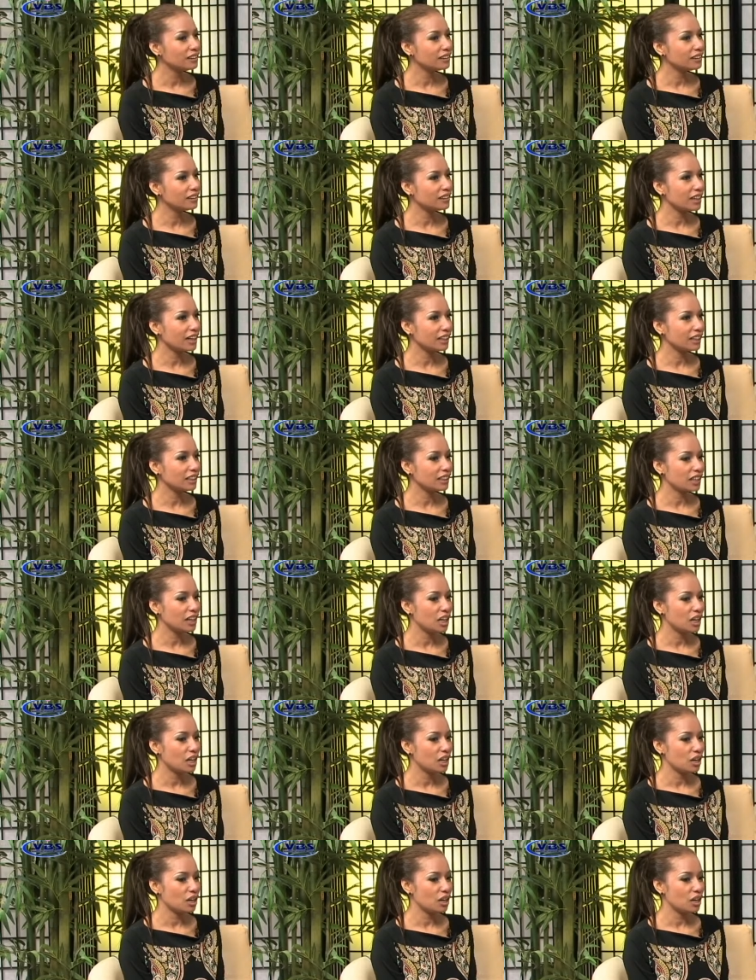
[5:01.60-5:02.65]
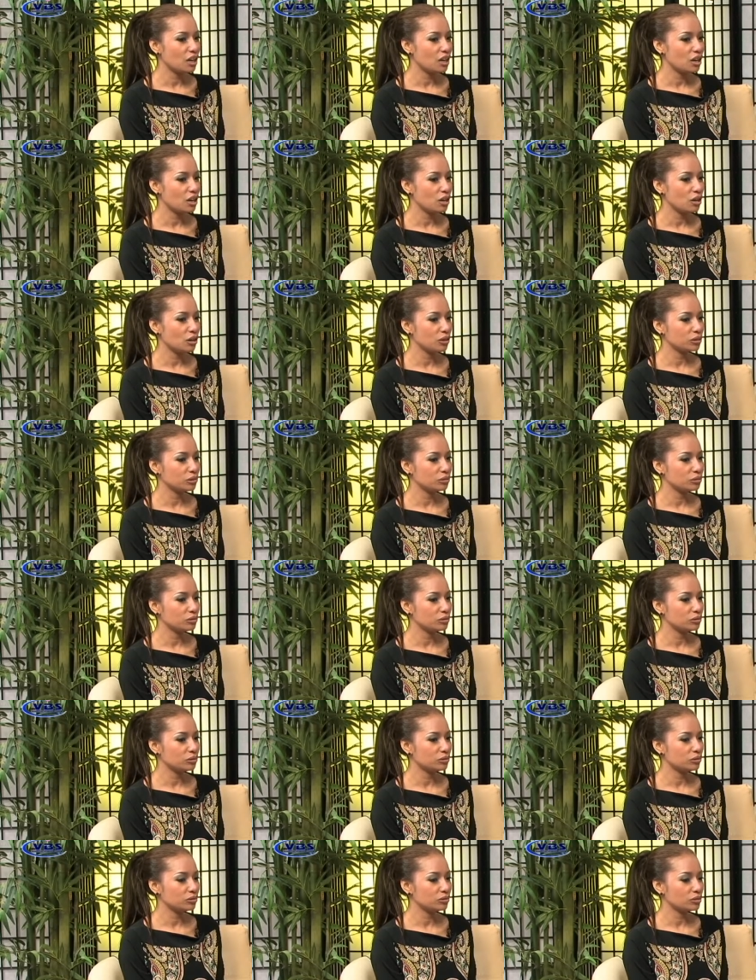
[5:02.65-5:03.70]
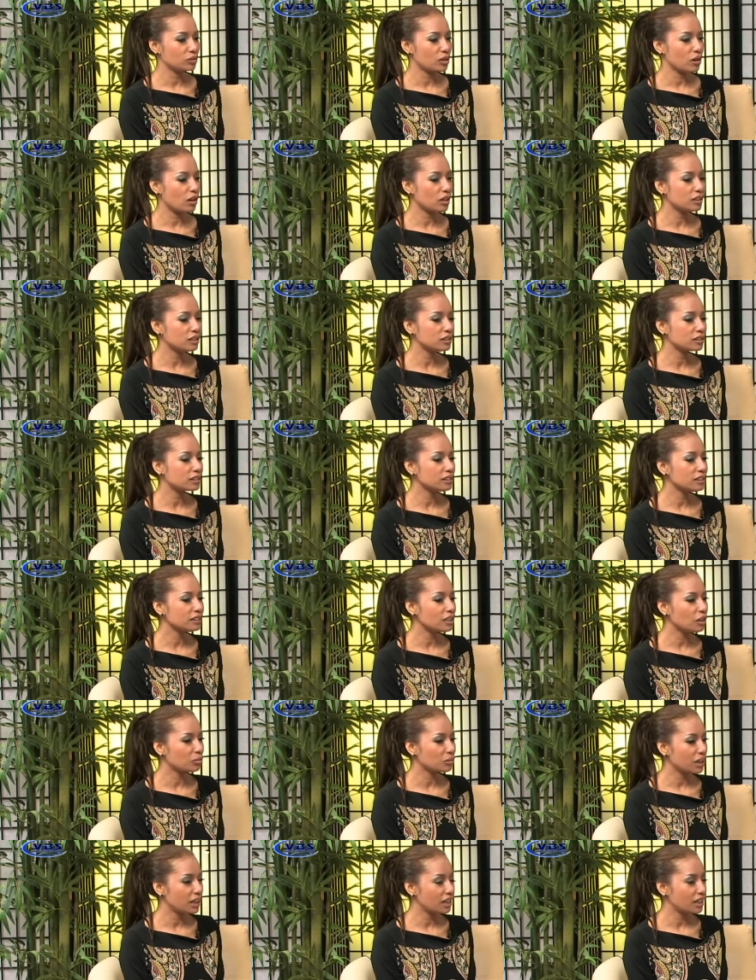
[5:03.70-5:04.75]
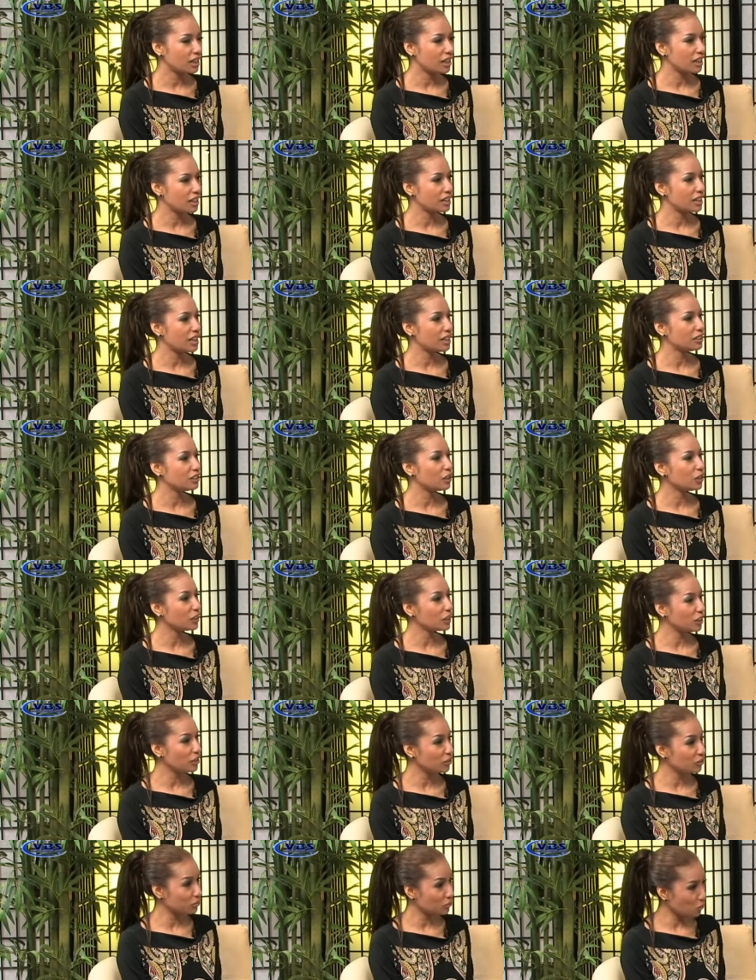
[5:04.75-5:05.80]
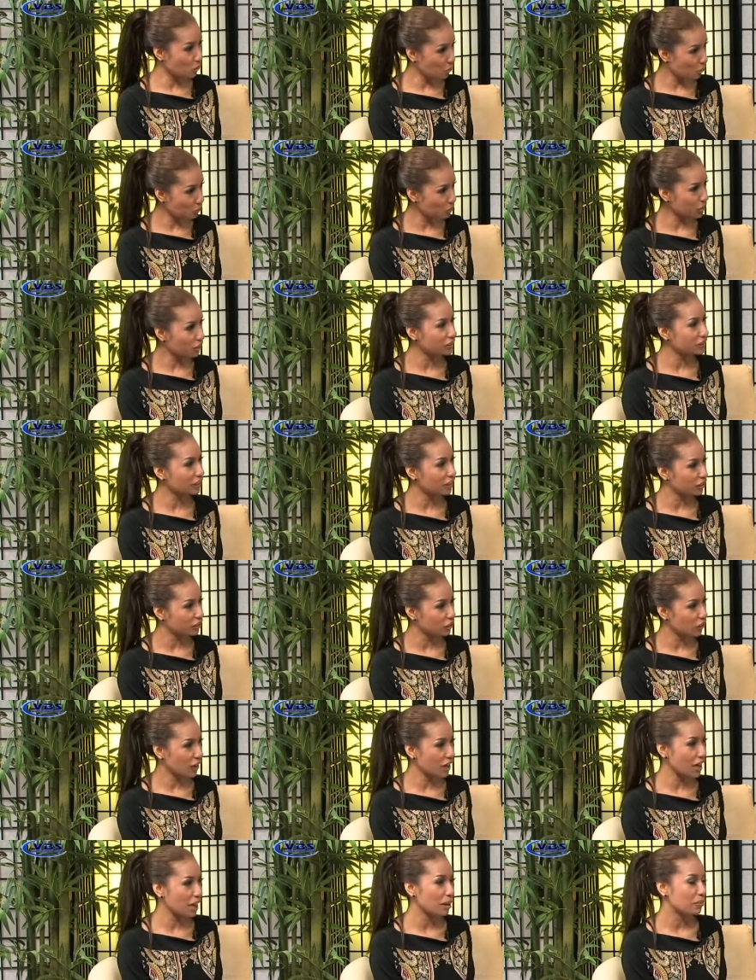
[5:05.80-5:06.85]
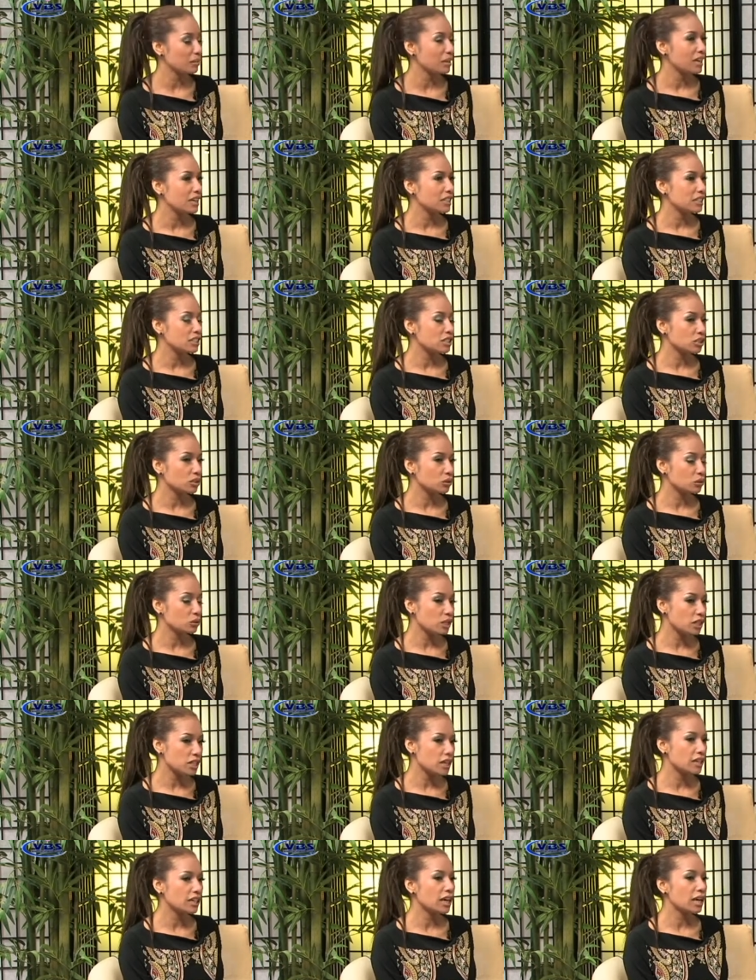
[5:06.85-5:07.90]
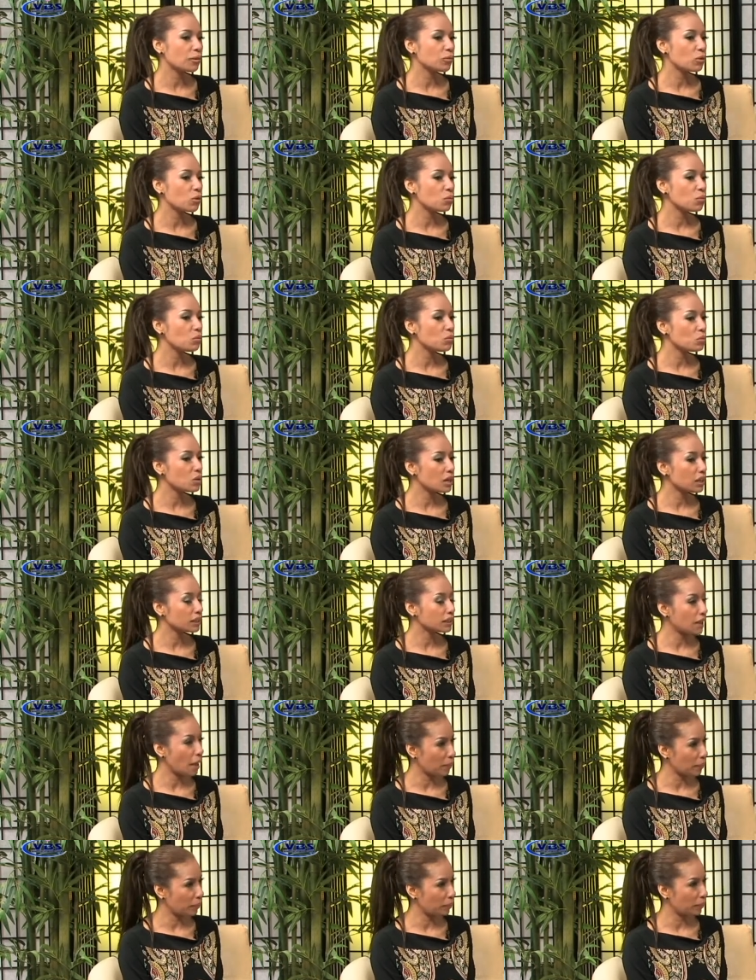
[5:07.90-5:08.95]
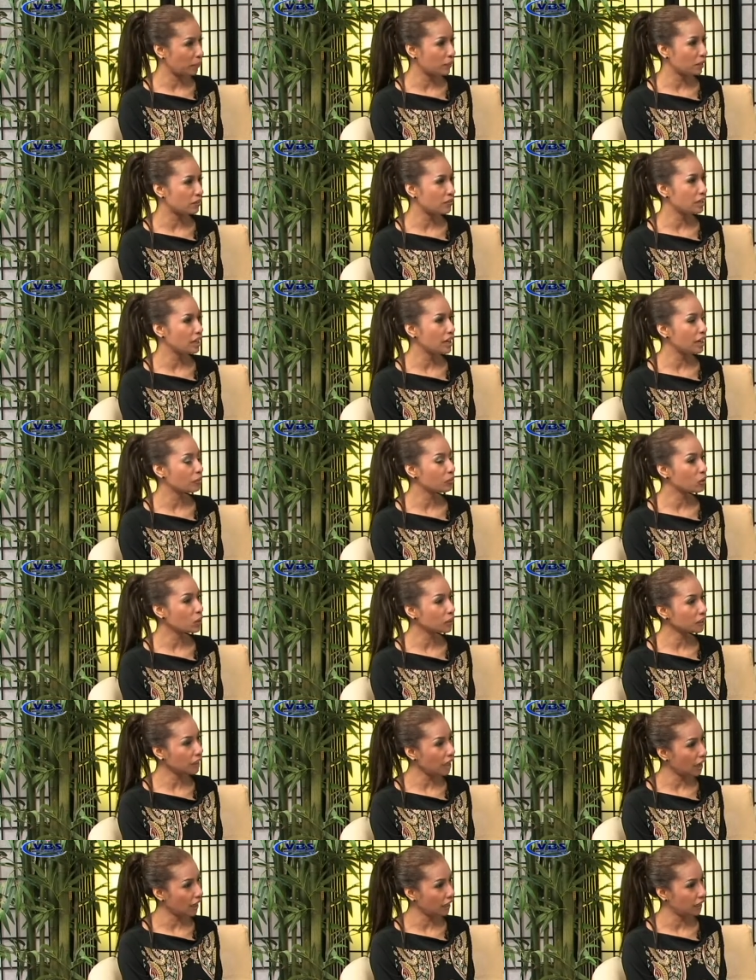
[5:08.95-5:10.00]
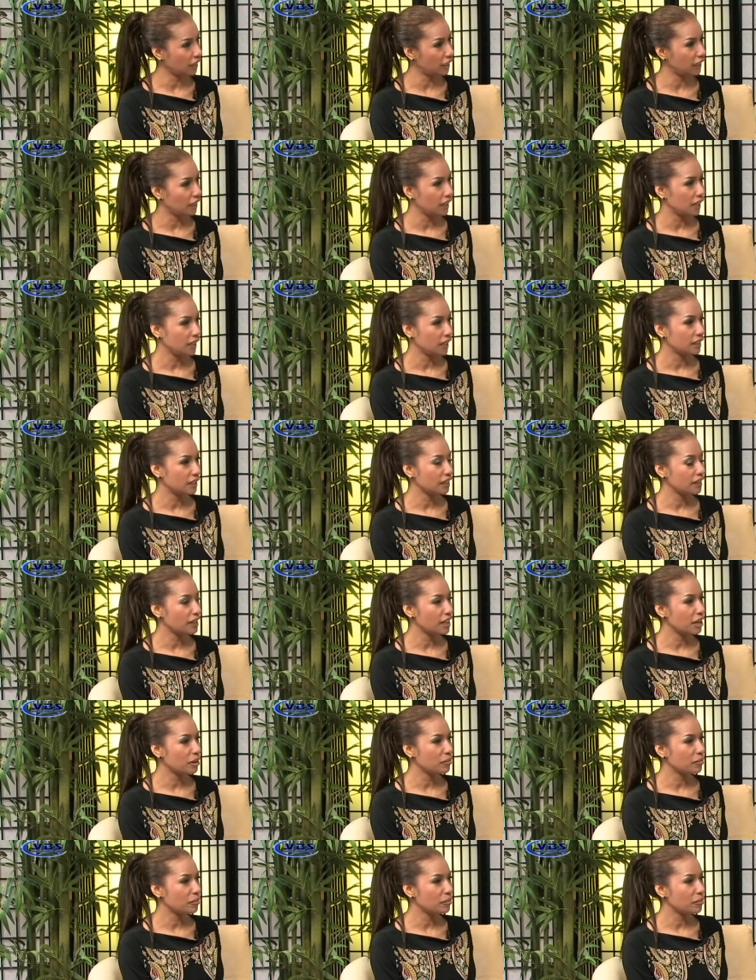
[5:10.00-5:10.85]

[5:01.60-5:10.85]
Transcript: thưa anh uh, có được chất giọng này là là do thiên phú do trời vâng, cho em nhưng tuy nhiên em cũng uh, tập bởi vì em có thầy thầy vâng.